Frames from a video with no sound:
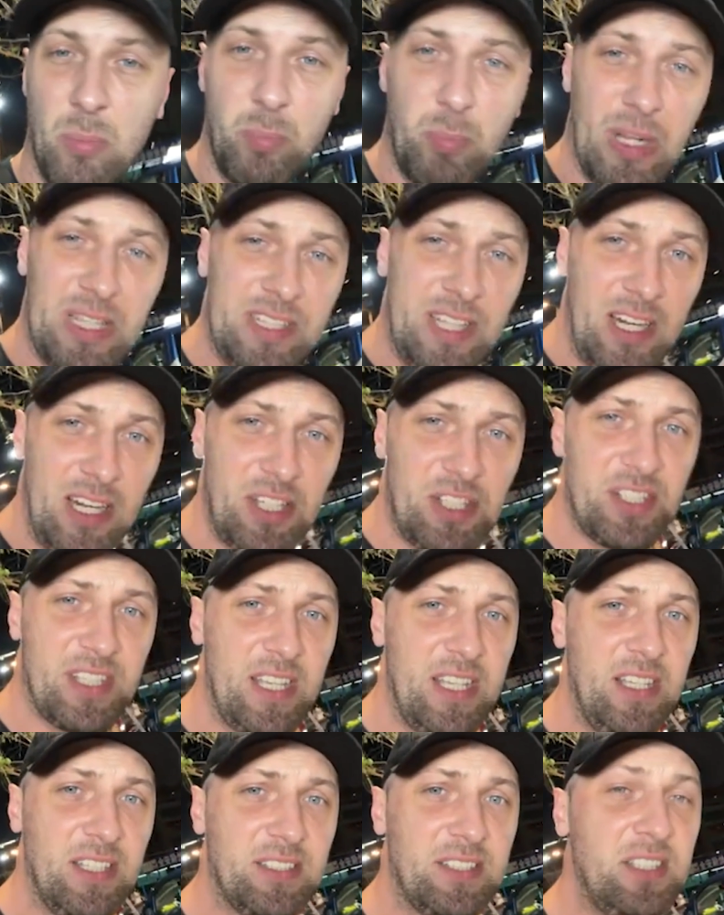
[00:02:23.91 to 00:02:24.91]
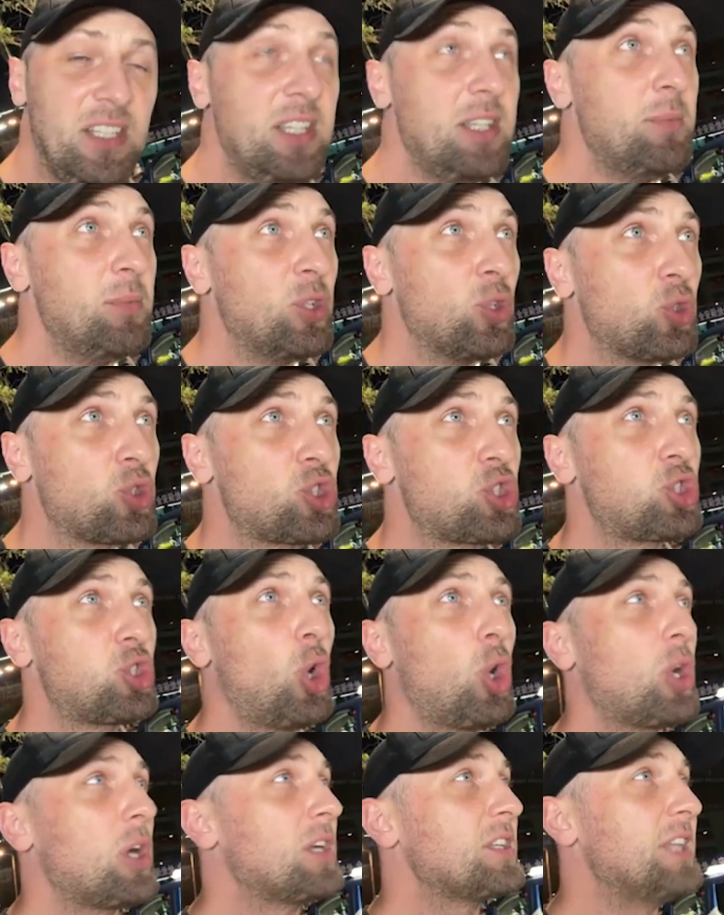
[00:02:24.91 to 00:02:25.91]
полтора часа езды и минут
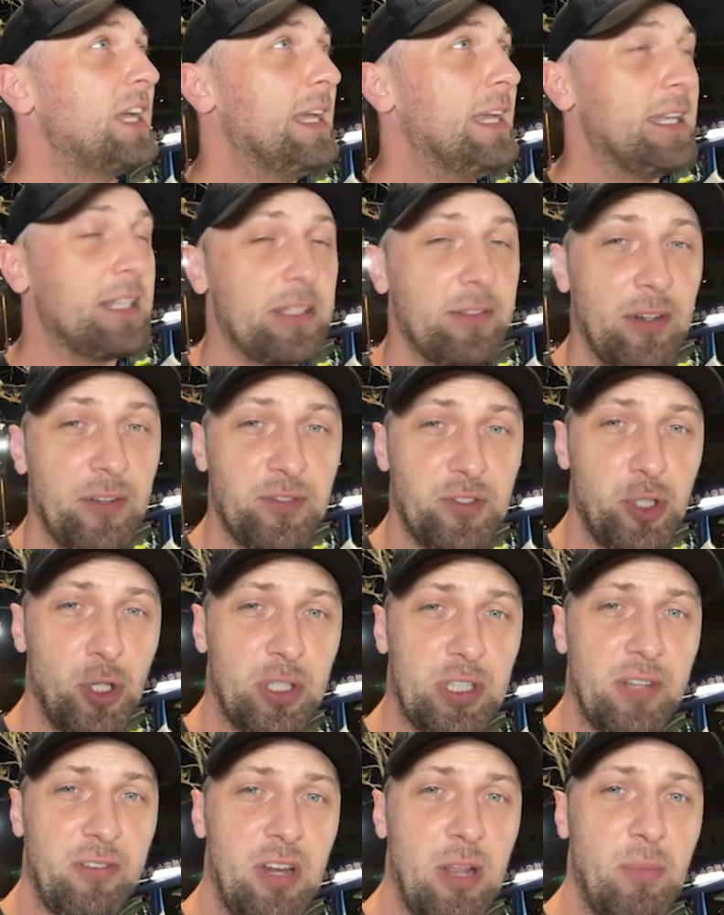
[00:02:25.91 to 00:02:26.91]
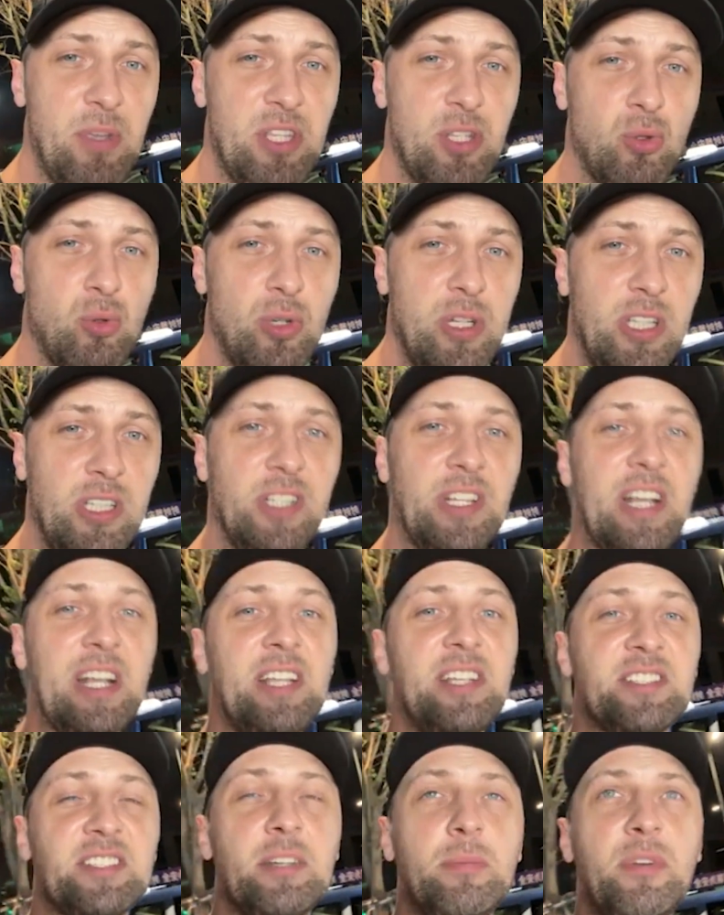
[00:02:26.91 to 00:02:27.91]
40 до этого. Все это время не курил, и
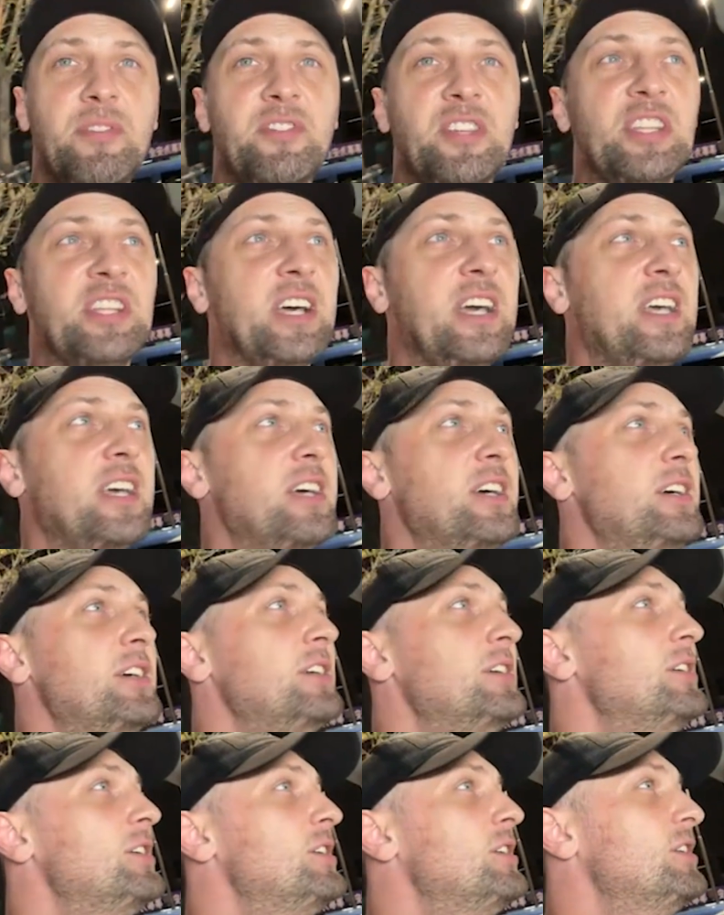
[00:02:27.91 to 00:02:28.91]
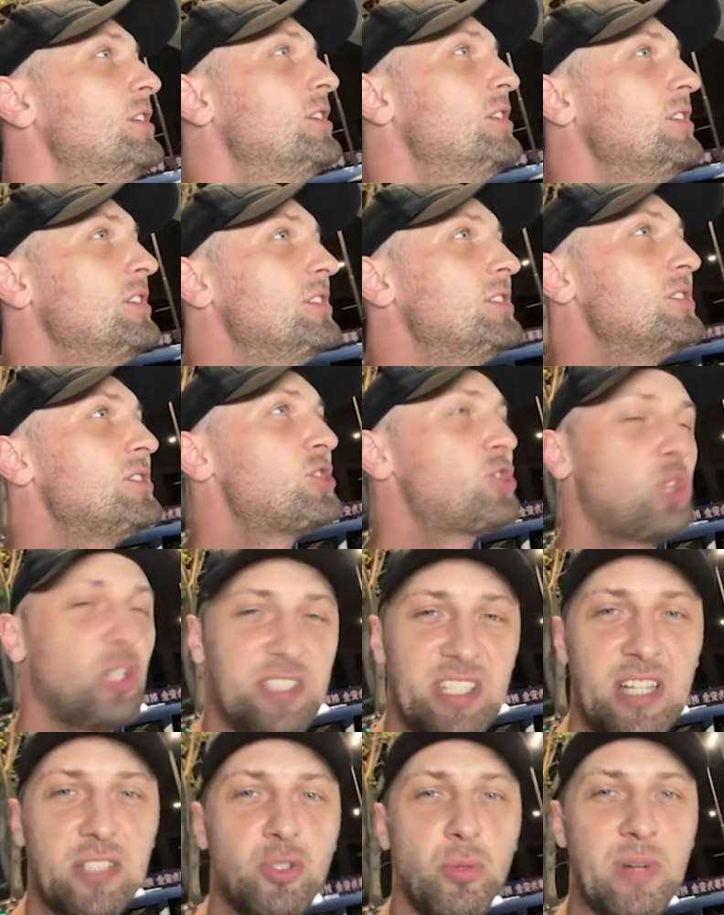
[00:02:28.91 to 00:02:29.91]
наконец-то мы в Китае. Что
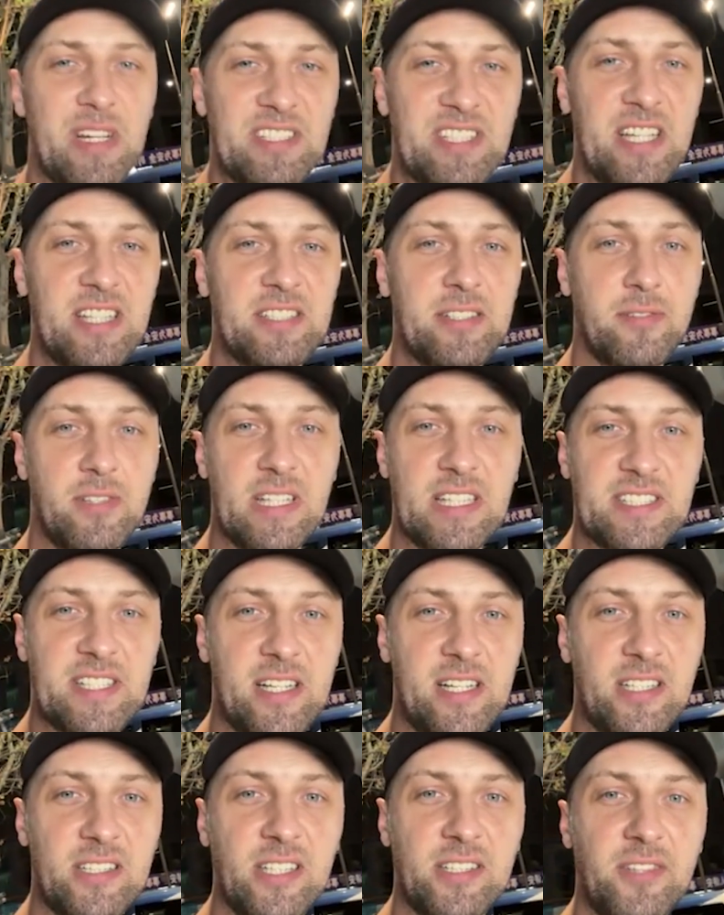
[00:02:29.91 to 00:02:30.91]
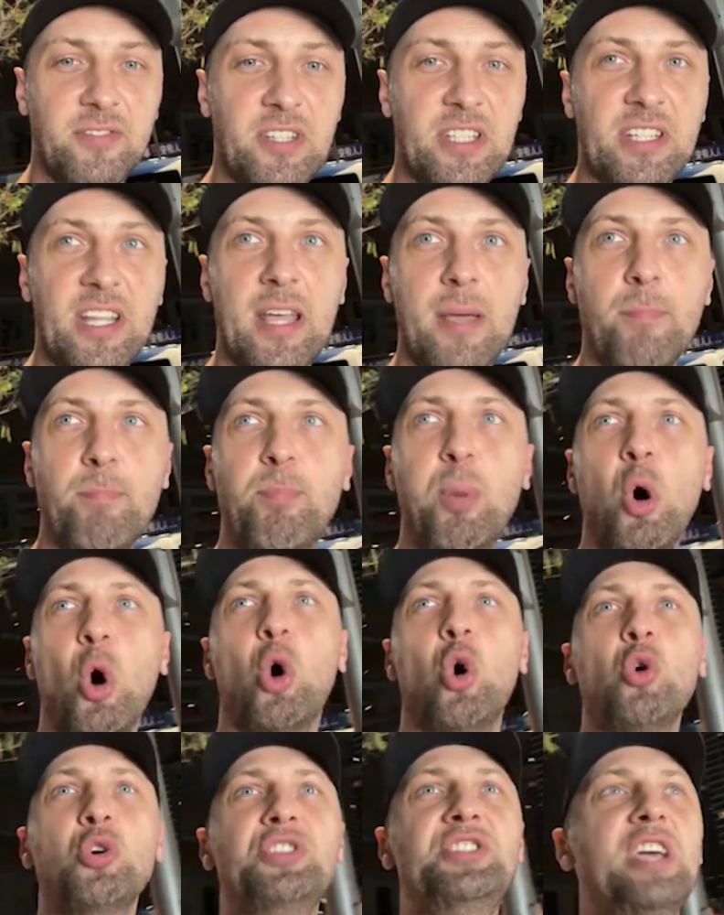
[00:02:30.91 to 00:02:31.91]
сразу бросается в глаза, когда ты в Китае?
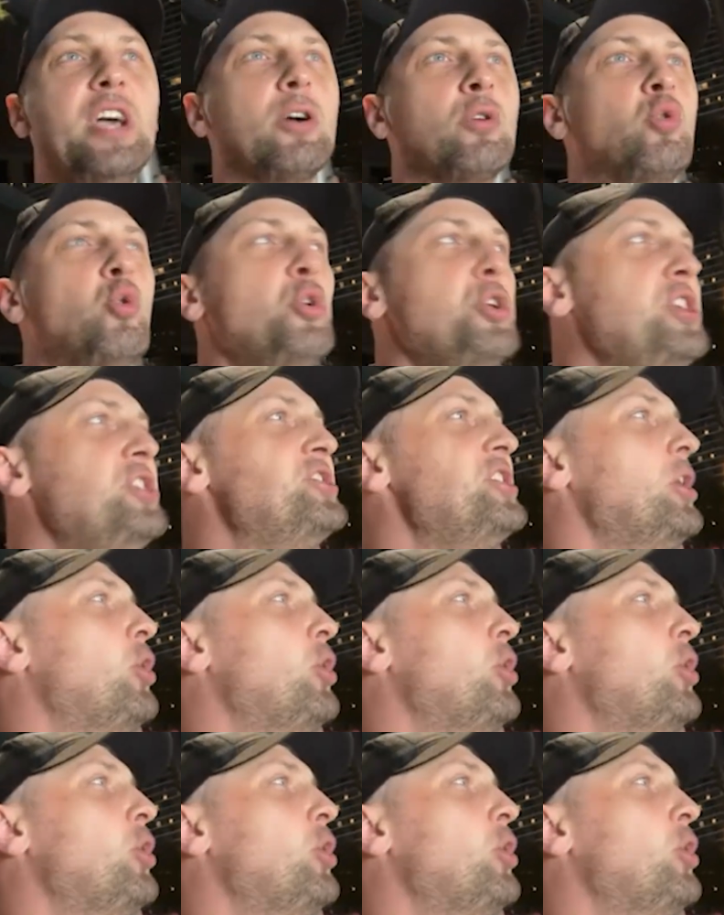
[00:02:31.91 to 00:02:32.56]
Похуй где, кури где